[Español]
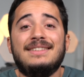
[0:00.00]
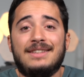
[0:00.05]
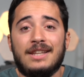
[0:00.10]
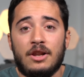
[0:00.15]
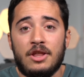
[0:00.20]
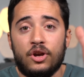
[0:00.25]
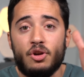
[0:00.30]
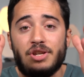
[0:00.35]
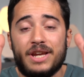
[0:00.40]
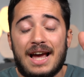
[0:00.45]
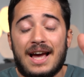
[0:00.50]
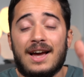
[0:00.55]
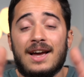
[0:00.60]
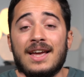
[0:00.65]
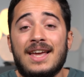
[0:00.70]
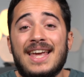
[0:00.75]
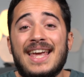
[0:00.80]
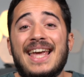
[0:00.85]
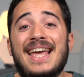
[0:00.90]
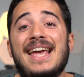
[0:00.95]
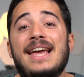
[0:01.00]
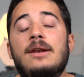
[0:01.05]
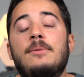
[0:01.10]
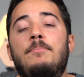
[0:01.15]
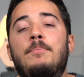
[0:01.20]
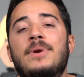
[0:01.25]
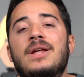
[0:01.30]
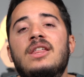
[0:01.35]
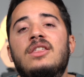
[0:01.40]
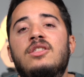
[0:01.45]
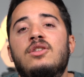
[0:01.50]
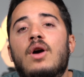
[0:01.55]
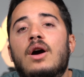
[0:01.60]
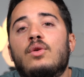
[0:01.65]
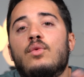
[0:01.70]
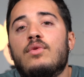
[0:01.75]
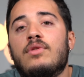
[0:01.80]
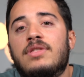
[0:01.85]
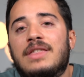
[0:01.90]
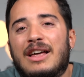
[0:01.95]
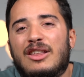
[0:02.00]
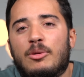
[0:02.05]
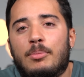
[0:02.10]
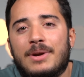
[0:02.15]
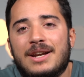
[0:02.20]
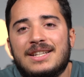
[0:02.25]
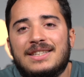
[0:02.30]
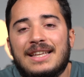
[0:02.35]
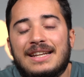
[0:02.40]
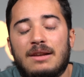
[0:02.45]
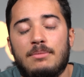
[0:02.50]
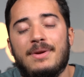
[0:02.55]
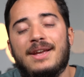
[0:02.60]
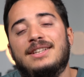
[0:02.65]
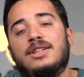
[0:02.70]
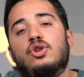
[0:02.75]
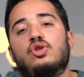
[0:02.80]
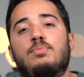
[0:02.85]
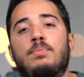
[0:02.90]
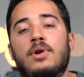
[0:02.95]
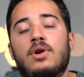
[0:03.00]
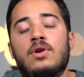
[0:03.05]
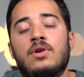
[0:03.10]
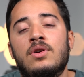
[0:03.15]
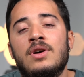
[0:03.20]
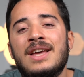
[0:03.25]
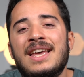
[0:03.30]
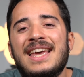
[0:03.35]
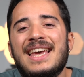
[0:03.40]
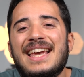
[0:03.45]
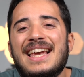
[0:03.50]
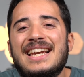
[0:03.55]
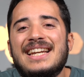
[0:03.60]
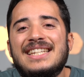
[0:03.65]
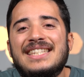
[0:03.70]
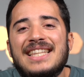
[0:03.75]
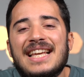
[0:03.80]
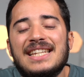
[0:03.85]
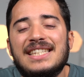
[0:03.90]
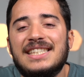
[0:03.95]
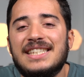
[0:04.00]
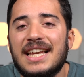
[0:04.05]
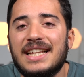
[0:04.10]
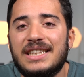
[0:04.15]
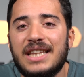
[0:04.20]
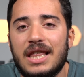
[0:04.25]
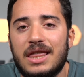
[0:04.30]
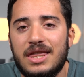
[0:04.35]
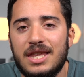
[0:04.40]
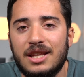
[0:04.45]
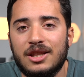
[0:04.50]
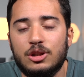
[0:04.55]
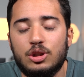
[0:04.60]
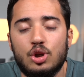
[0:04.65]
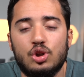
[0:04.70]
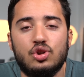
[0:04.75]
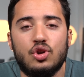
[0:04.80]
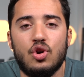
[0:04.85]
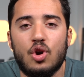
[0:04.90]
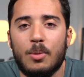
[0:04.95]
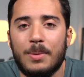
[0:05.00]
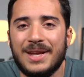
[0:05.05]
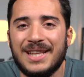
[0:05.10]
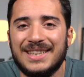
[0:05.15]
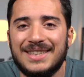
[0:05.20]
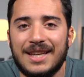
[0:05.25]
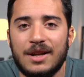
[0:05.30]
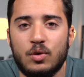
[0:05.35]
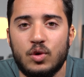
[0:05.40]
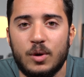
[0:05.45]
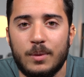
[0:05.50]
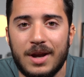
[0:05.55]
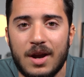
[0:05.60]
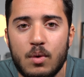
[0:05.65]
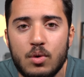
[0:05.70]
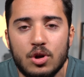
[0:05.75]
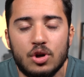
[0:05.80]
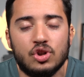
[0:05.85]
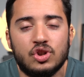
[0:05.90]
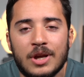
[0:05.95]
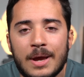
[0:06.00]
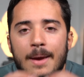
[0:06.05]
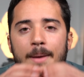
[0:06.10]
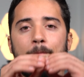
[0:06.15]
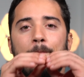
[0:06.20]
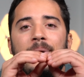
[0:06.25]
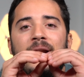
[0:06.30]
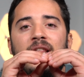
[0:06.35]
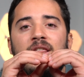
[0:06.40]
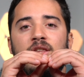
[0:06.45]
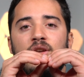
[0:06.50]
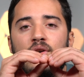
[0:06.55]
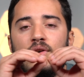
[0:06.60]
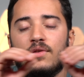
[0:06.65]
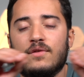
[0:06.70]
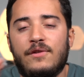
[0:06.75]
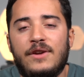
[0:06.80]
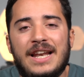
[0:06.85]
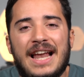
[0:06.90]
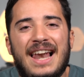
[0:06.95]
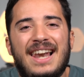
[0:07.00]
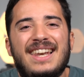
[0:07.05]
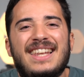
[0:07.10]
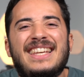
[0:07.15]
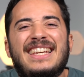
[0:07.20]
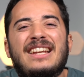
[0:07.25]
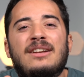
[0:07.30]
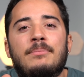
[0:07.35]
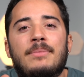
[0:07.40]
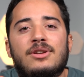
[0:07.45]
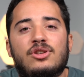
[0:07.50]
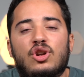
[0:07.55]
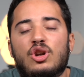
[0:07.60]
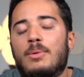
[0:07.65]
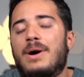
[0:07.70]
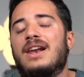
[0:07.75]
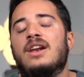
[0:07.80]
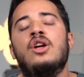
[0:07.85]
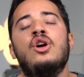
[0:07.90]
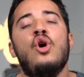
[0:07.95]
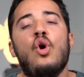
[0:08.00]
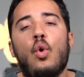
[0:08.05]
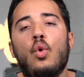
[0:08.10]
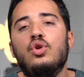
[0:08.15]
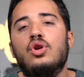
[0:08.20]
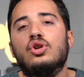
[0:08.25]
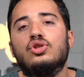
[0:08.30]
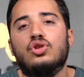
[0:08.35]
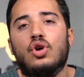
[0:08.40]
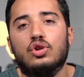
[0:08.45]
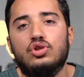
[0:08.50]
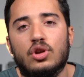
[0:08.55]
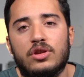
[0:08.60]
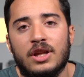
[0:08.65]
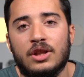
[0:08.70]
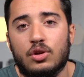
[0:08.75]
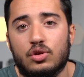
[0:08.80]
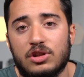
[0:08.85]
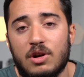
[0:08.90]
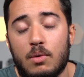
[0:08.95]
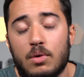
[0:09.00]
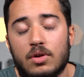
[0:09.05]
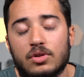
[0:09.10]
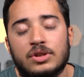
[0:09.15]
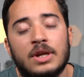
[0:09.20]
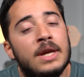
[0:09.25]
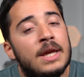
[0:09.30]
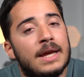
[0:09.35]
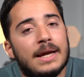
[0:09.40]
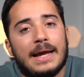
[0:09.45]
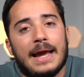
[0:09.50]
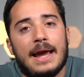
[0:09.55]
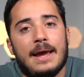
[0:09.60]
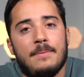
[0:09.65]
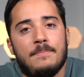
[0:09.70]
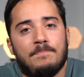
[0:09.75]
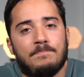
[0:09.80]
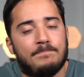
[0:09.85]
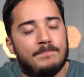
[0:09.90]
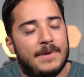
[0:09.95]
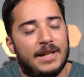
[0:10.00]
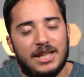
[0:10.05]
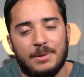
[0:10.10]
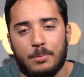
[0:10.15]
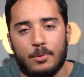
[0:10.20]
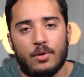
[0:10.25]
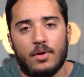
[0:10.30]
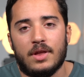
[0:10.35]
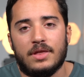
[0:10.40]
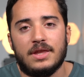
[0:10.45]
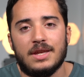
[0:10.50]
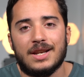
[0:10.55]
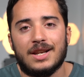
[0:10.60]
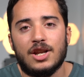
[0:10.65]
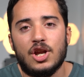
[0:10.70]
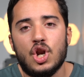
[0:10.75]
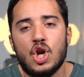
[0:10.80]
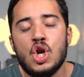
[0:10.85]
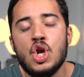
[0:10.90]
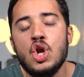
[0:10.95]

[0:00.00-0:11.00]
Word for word: Te lo digo ya, el precio anunciado para este Realme GT2 Pro es de 799 euros, precio final y en inversión global. Unos 800 euros. qué te puedo decir?